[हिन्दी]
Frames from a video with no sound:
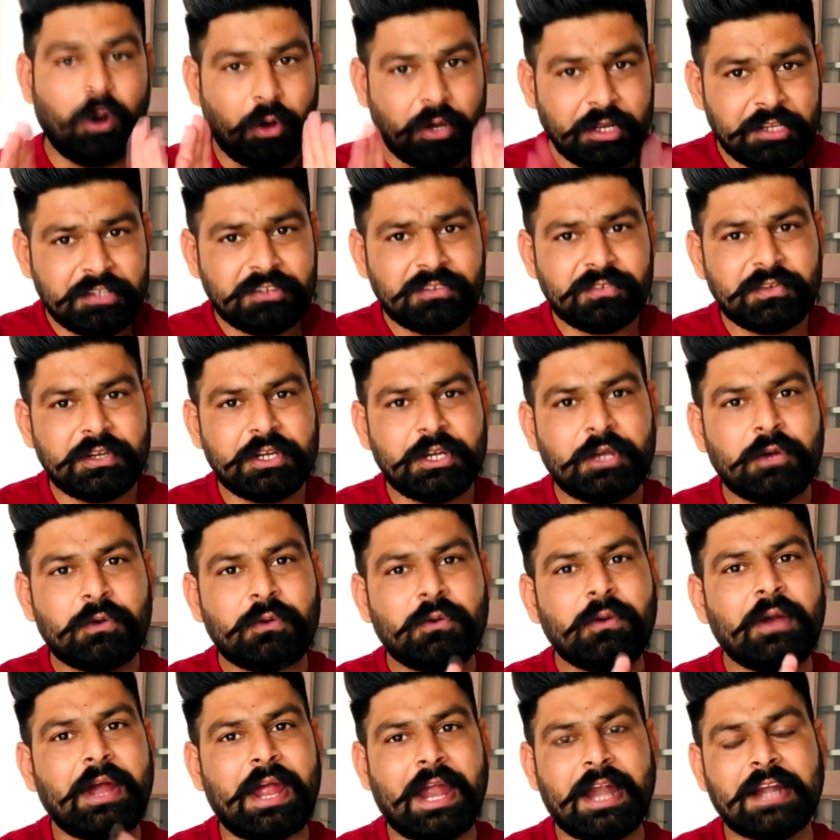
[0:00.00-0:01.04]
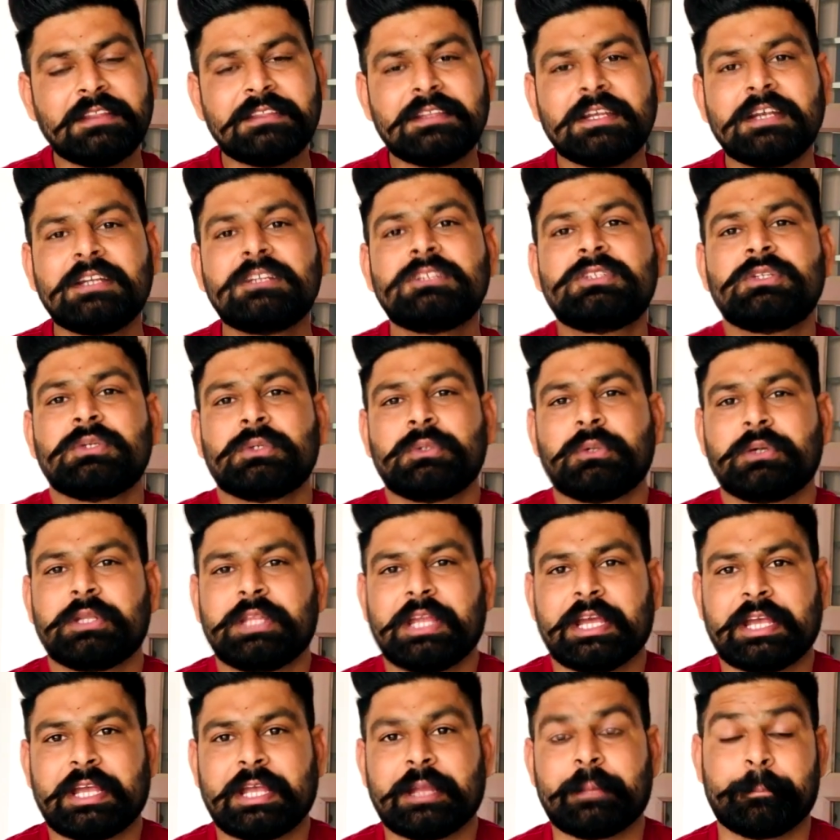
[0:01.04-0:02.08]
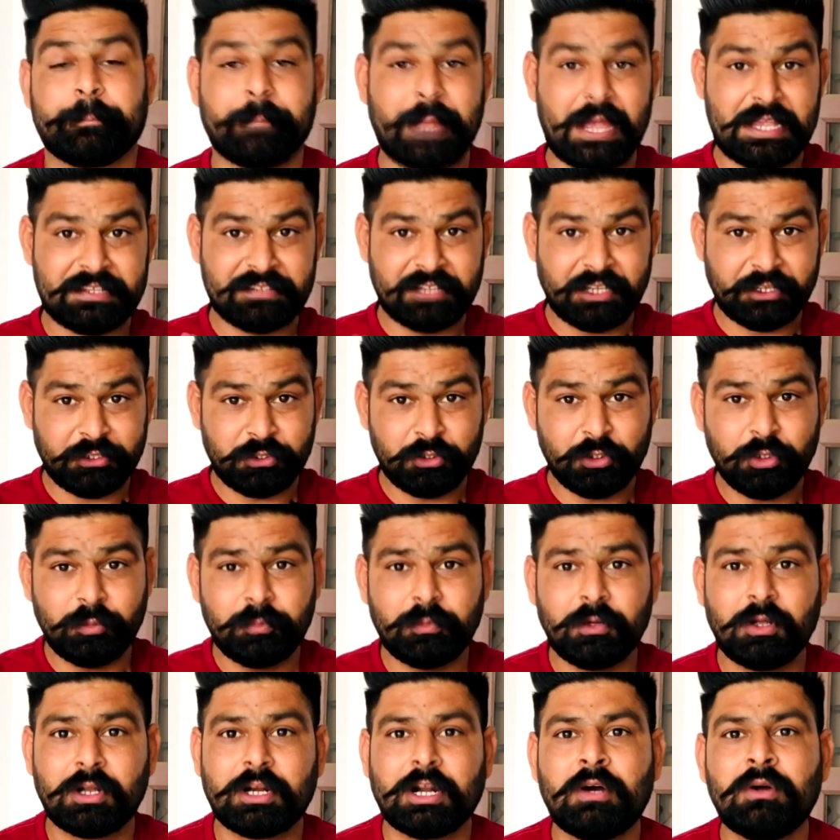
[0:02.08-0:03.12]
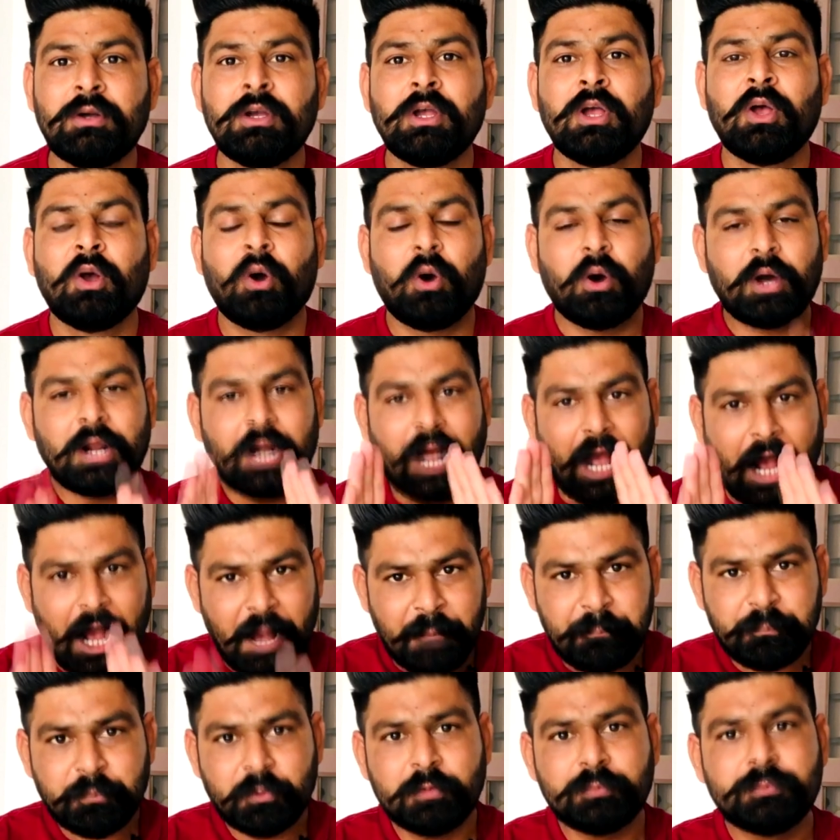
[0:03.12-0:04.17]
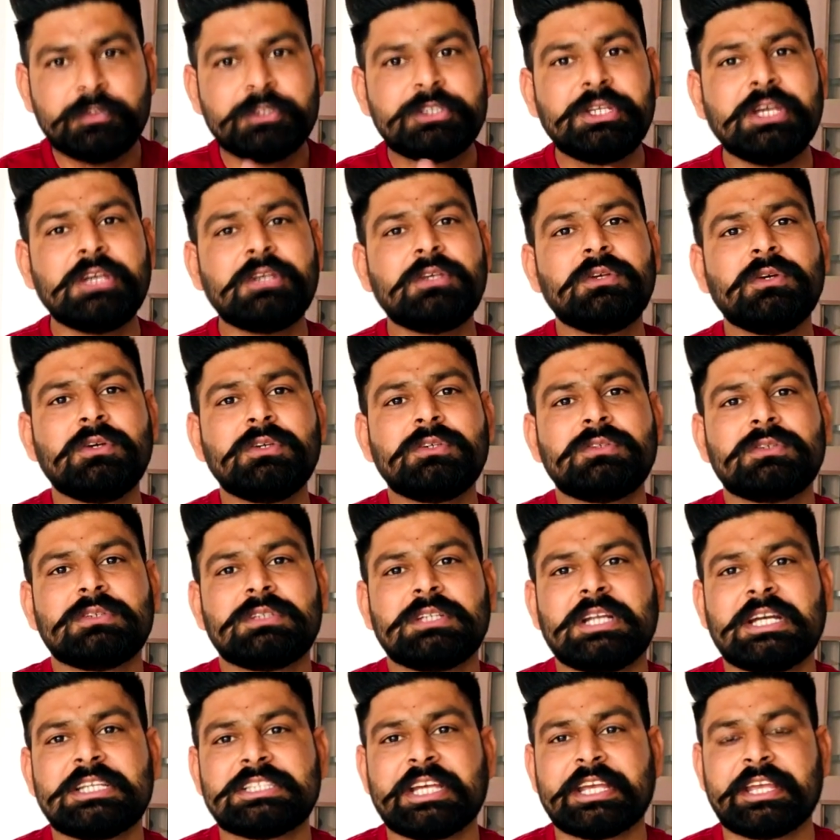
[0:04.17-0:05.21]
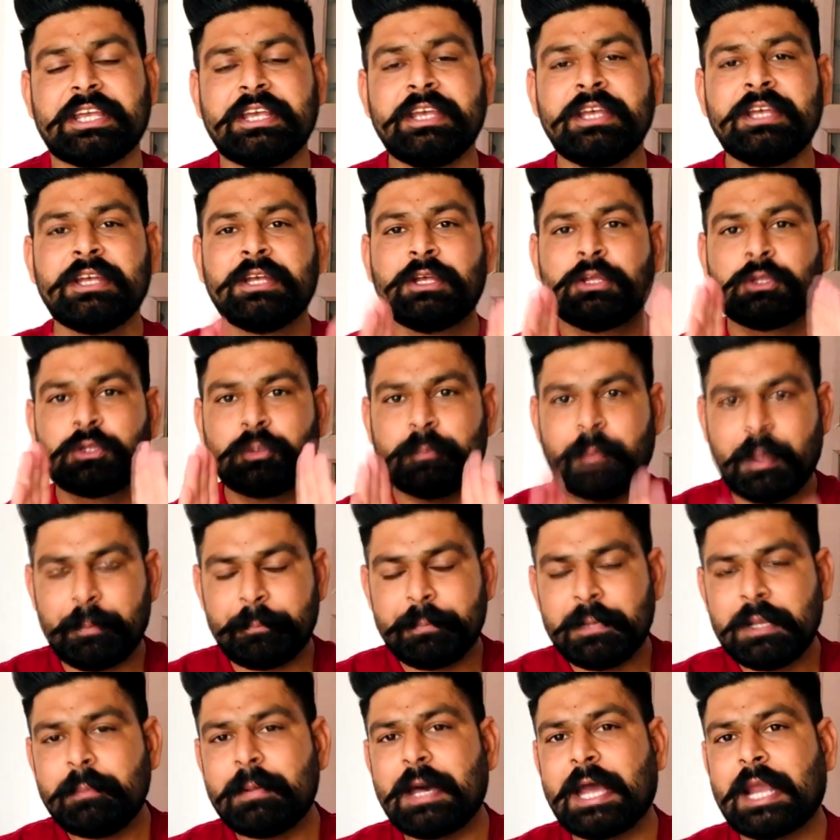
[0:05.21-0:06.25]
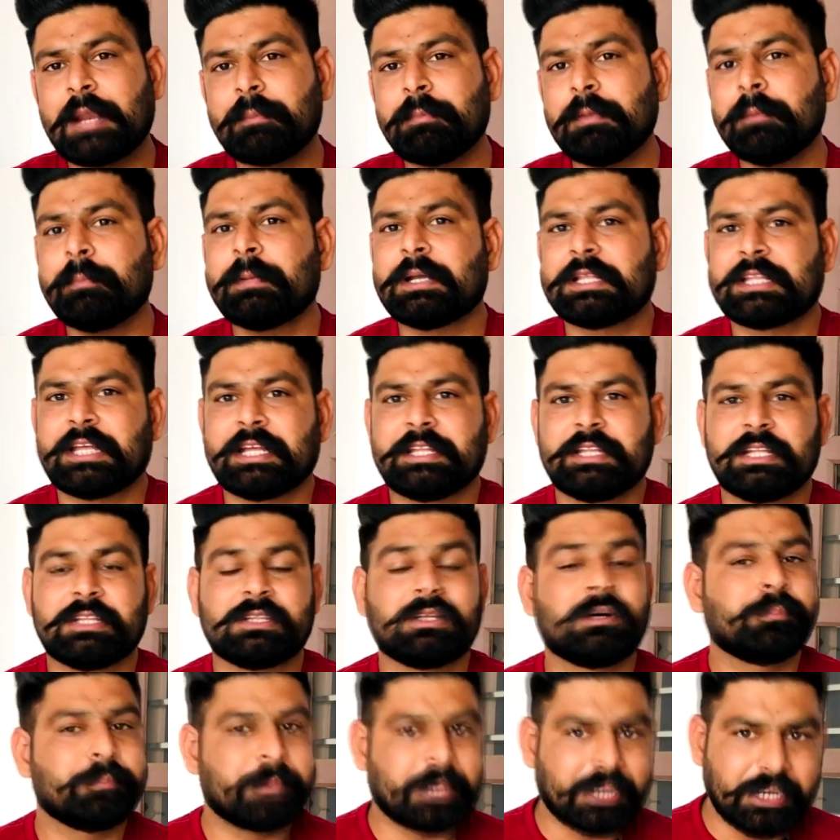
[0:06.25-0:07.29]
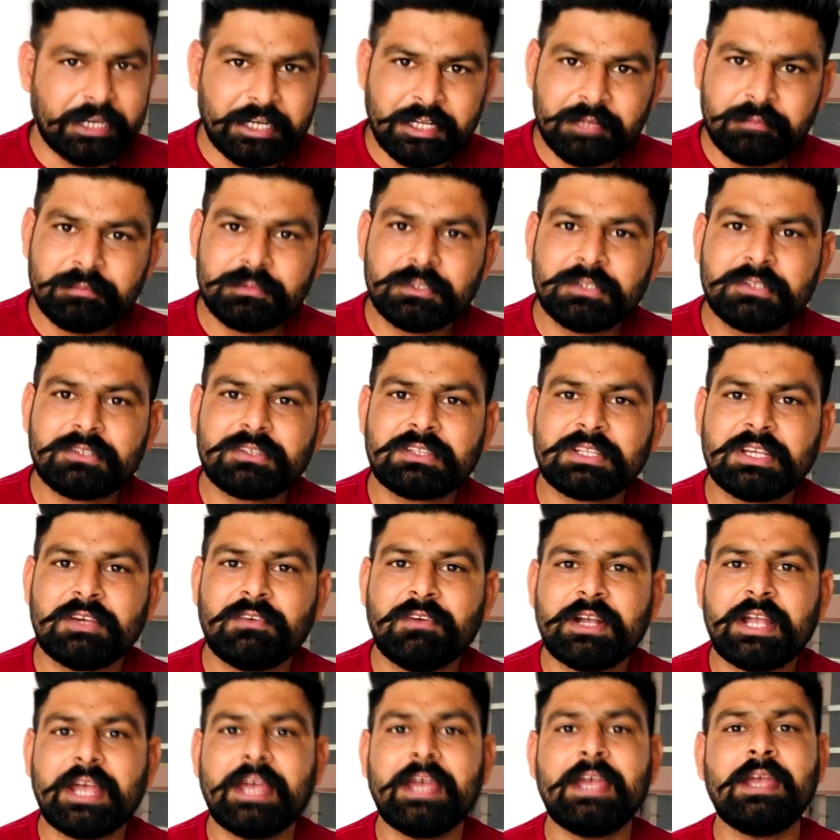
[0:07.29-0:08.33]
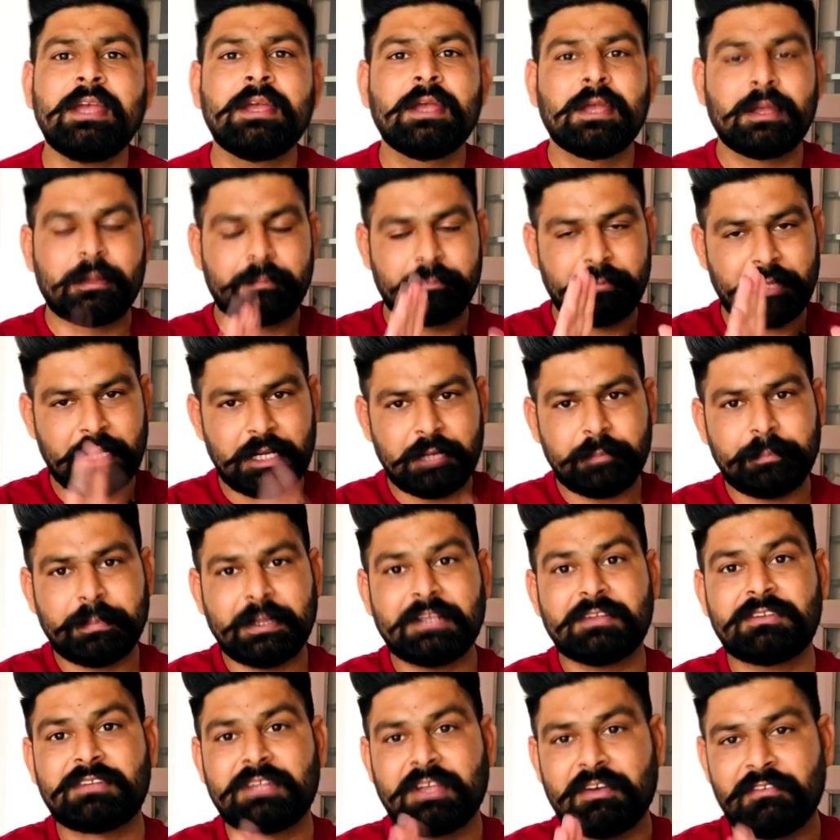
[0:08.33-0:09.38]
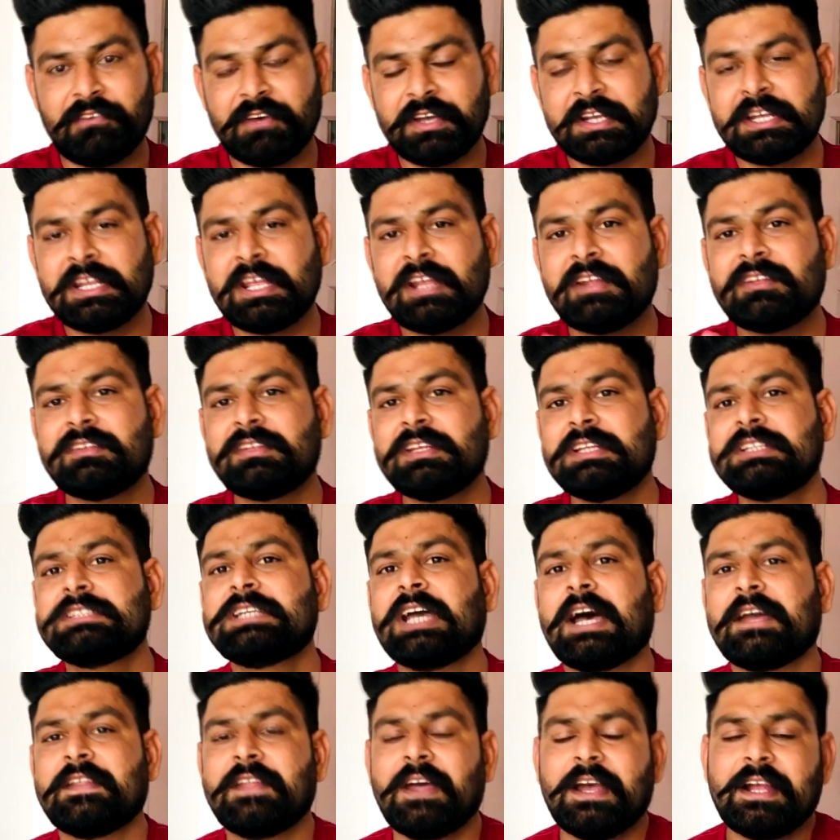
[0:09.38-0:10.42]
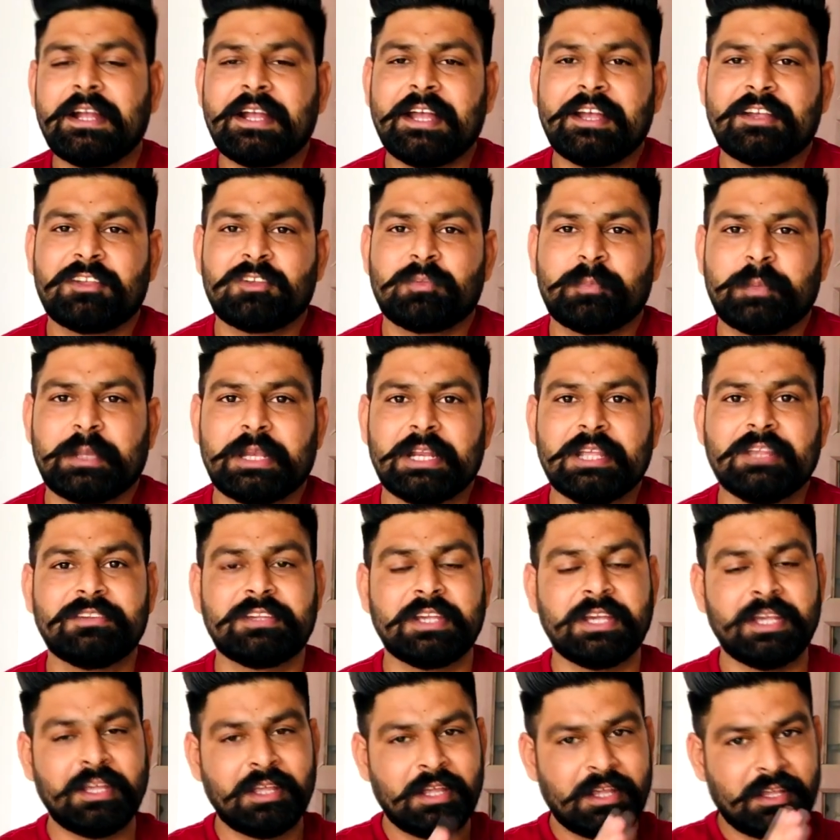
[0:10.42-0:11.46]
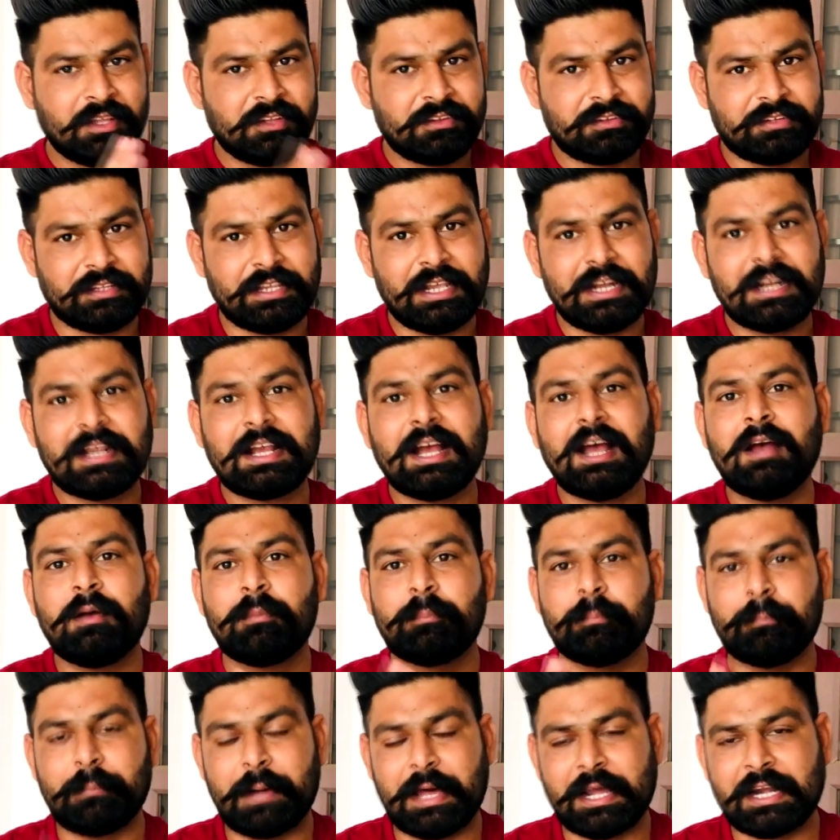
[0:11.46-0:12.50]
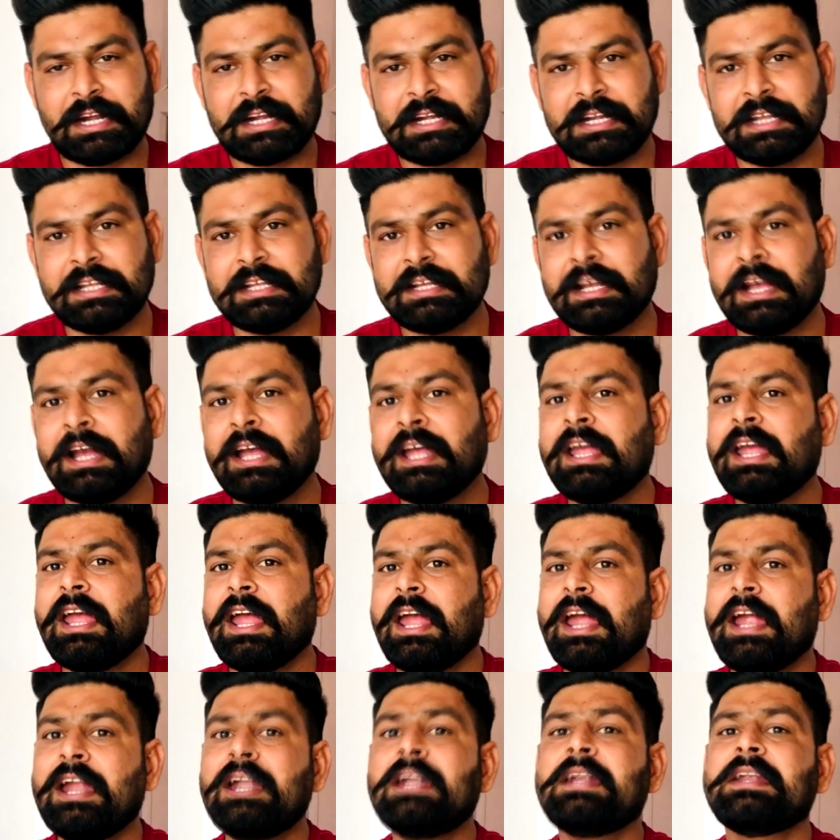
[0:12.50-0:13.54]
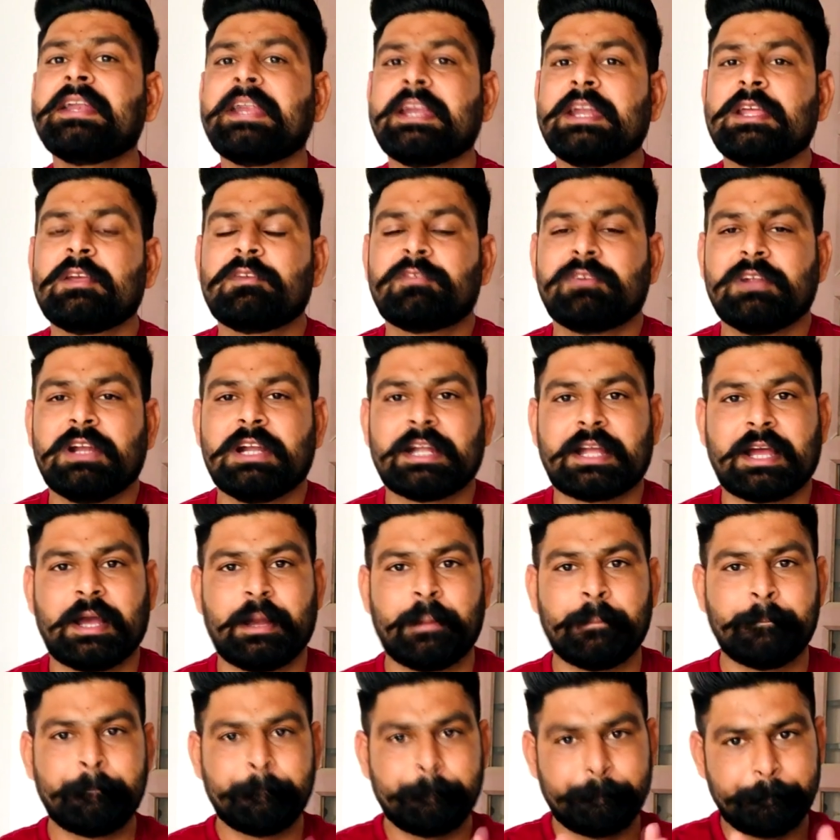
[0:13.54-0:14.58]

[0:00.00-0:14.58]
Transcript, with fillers: और इस वीडियो को एंड तक जरूर देखें मैं ऐसा क्यों बोल रहा हूं और आपको मुझे क्यों सुनना चाहिए तो मैं अपने बारे में बता देता हूं मेरा नाम गुरुसेवक है मेरे पास सेवन ईयर से ज्यादा का एक्सपीरियंस है सेल का मार्केटिंग का एंड ट्रेनिंग फील्ड का